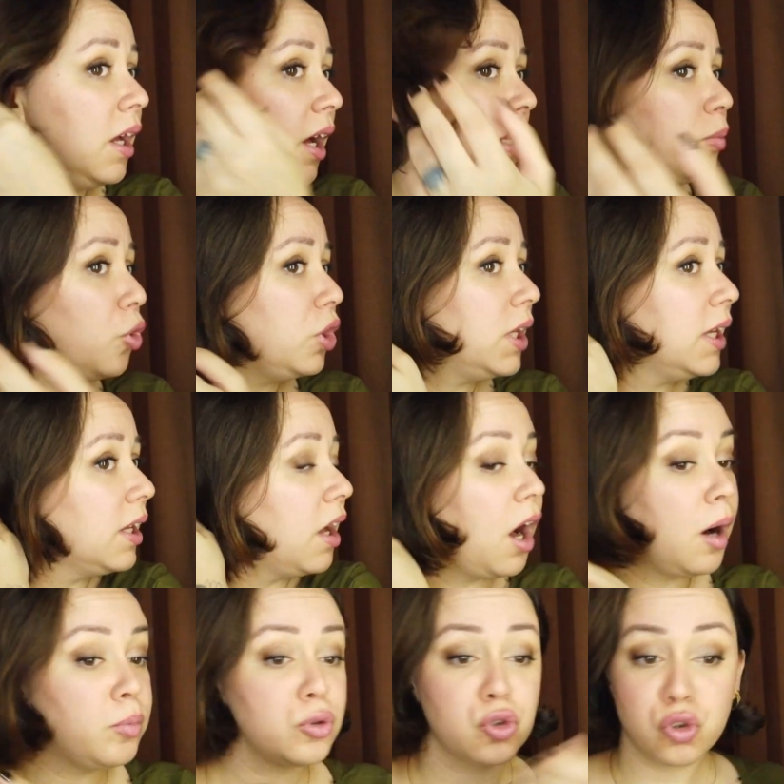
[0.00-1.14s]
Hani böyle
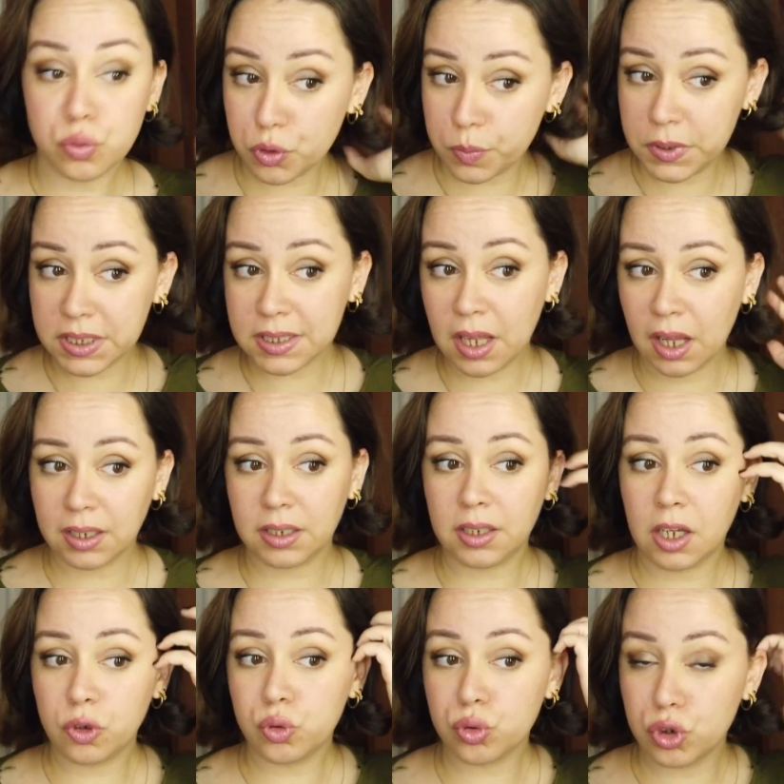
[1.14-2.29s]
abuk subuk bir
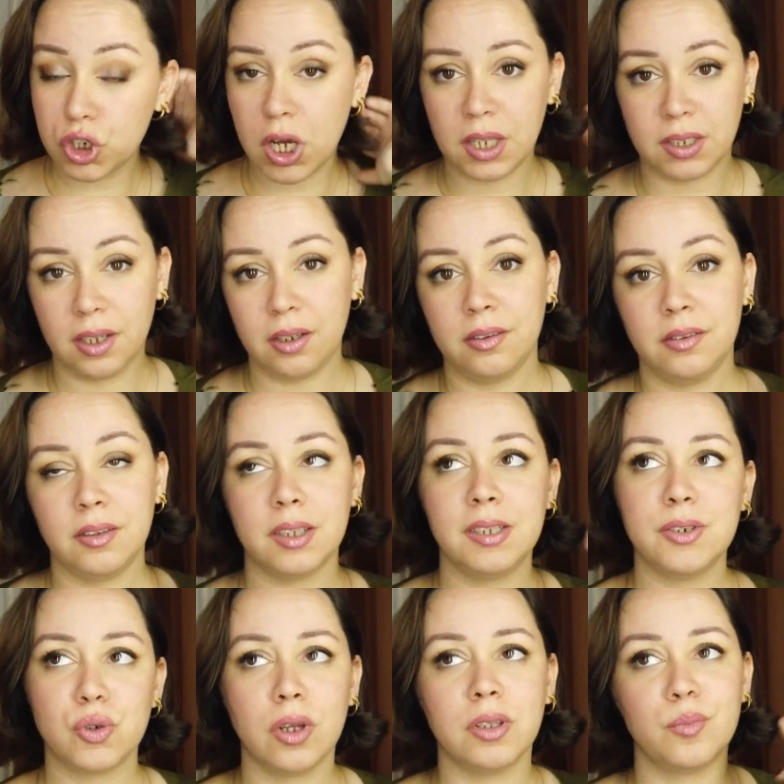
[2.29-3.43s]
dalgada duracağına
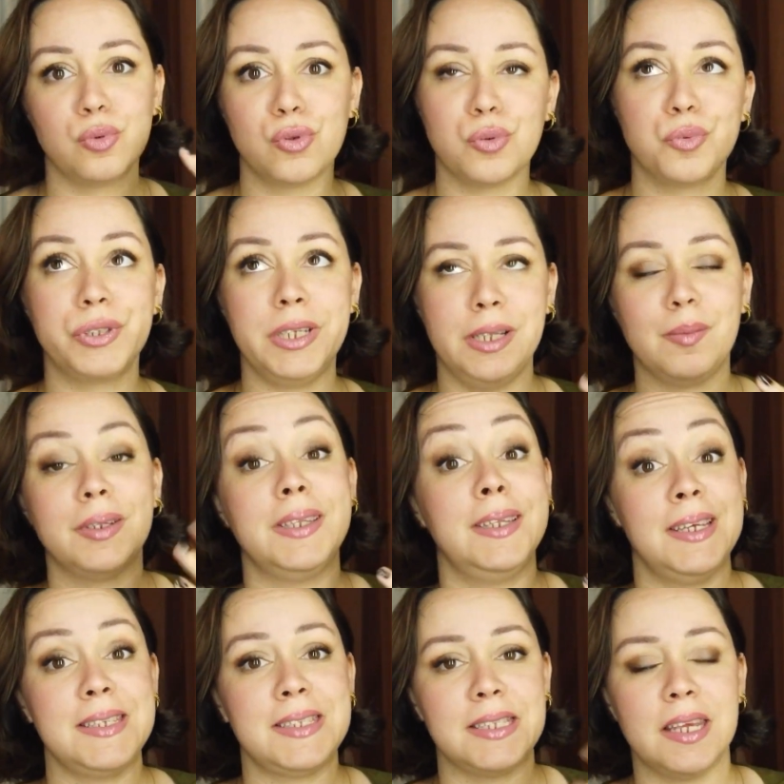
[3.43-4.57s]
ki şu an abuk subuk değil ama
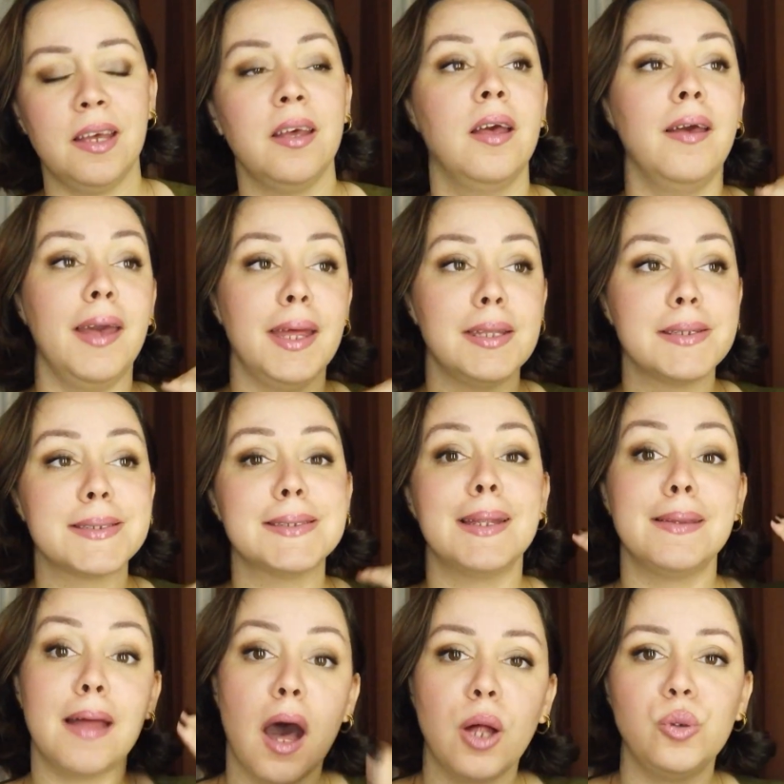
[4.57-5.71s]
neyse. En
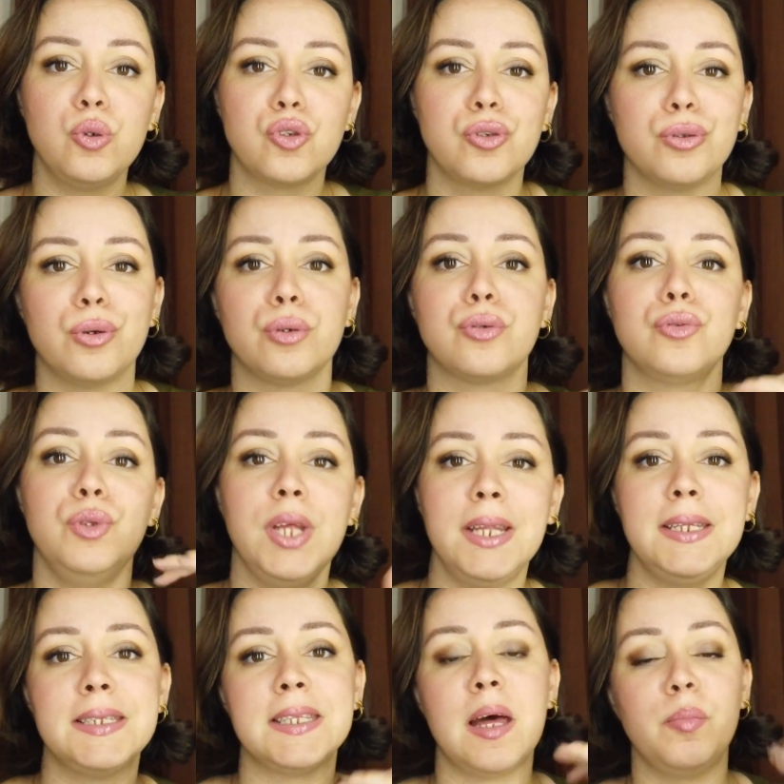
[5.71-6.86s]
azından daha düzgün olsun.
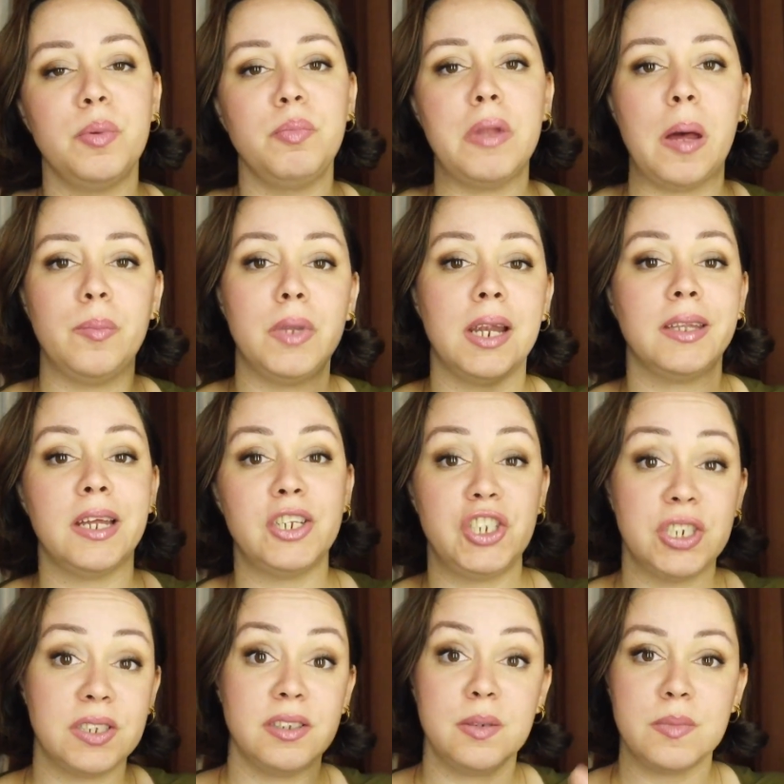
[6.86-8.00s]
Denizden bilmem nereden
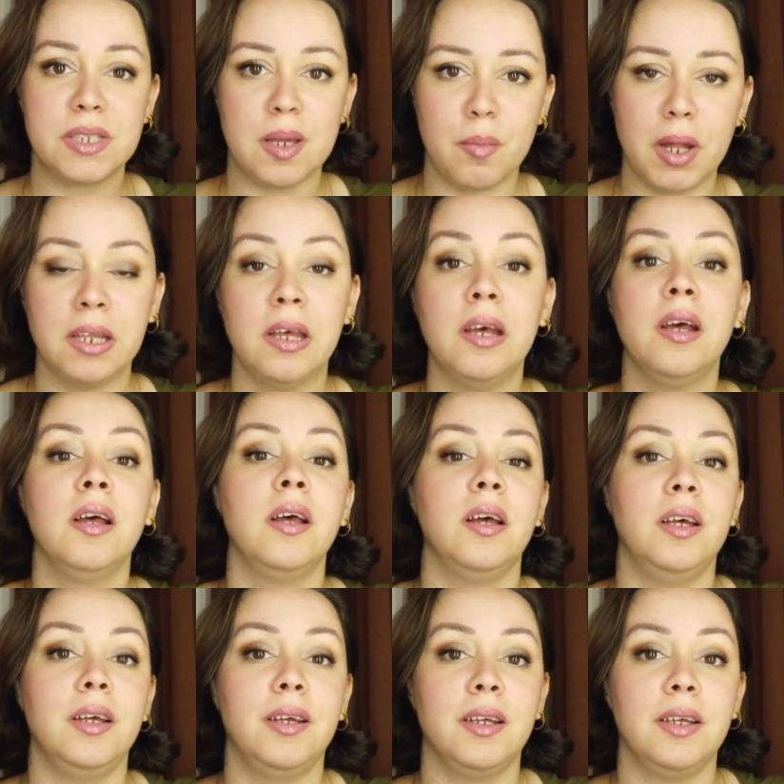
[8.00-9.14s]
çıktığım zaman
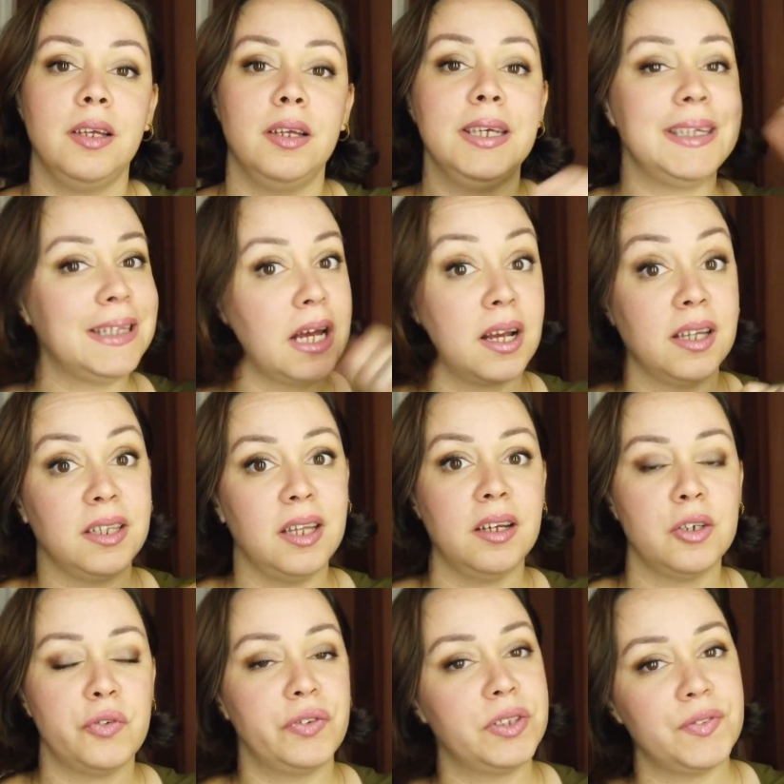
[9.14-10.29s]
e, iki
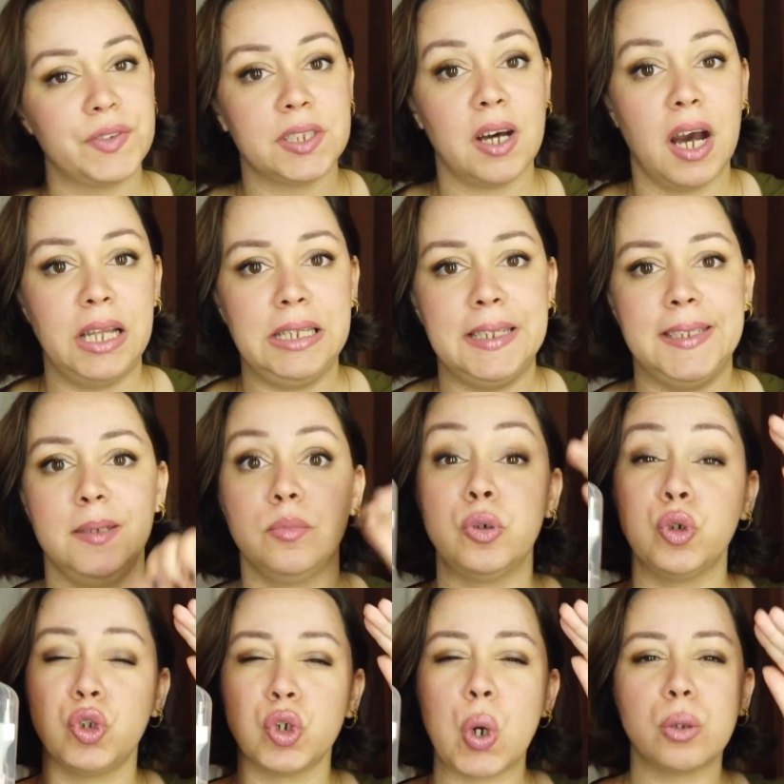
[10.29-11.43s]
dakikada fıtı fıtı halledeyim.
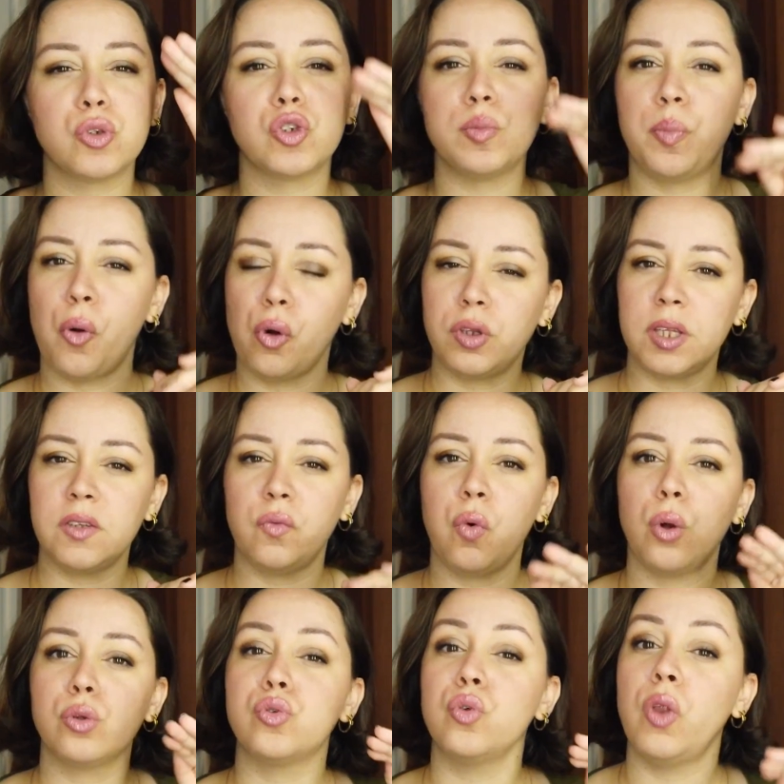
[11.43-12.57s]
Küçük olsun, portatif
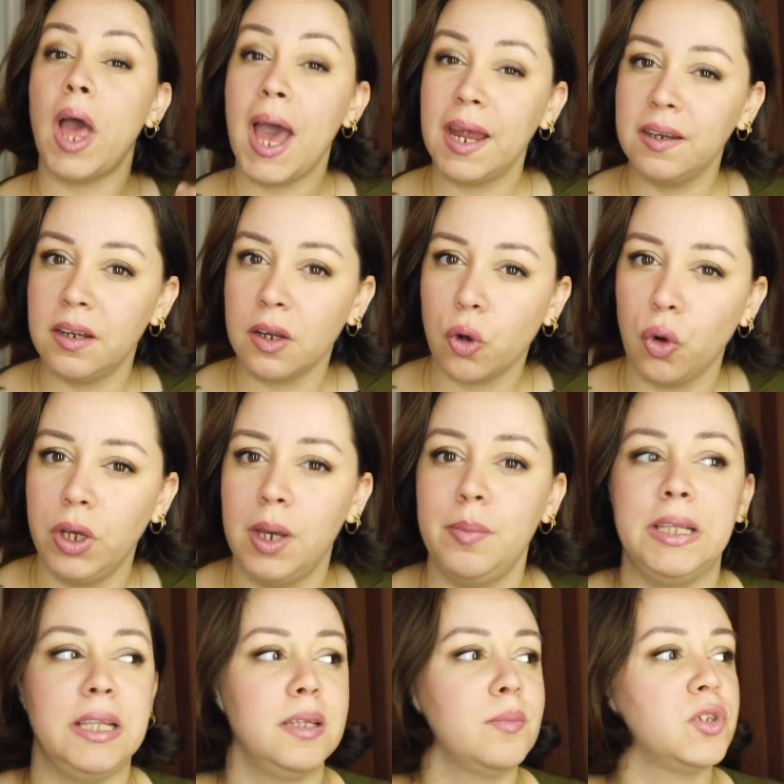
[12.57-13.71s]
olsun her yere
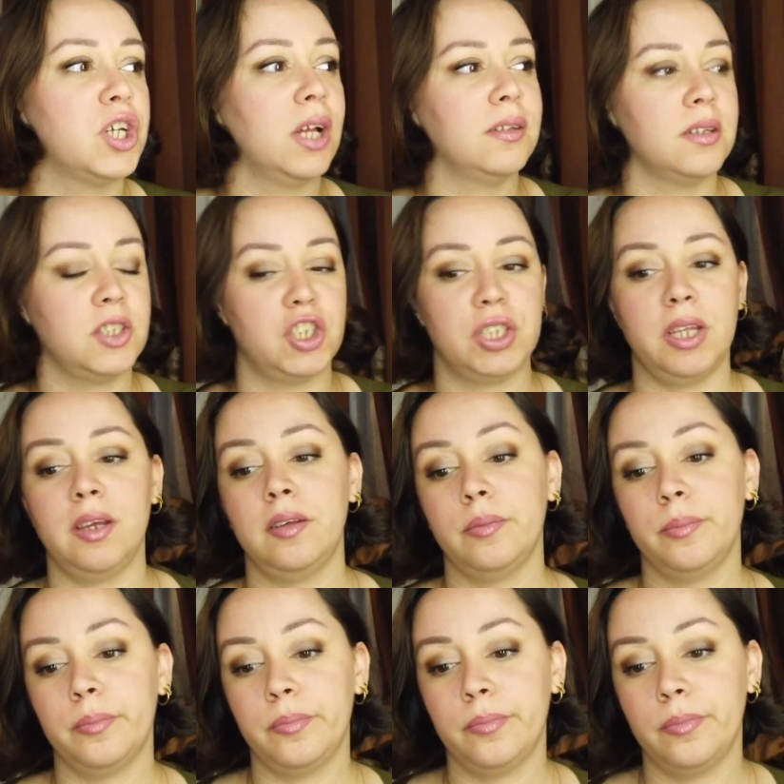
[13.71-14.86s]
koyabilelim. Çantanın içine
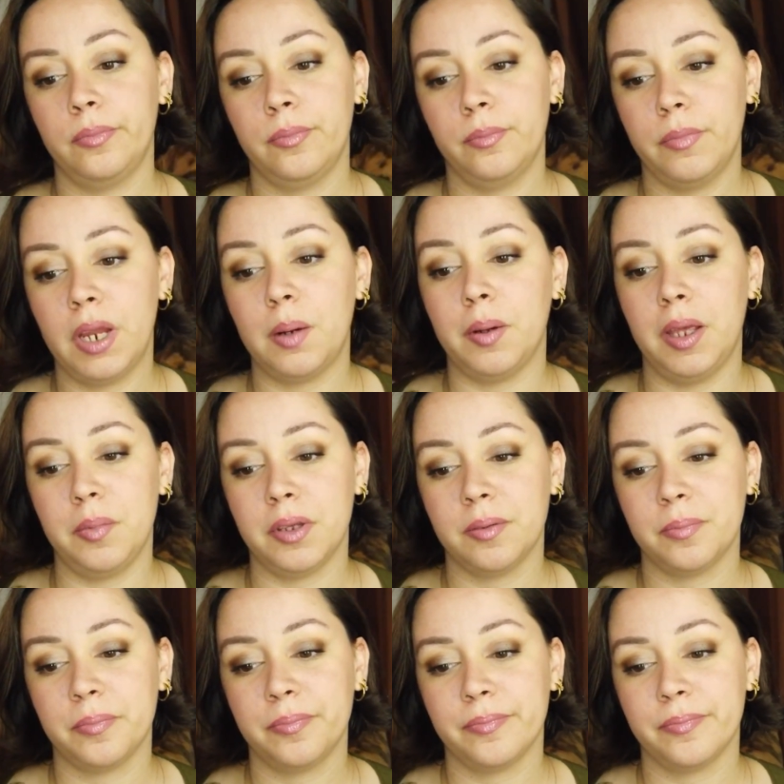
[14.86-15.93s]
merhaba Amy.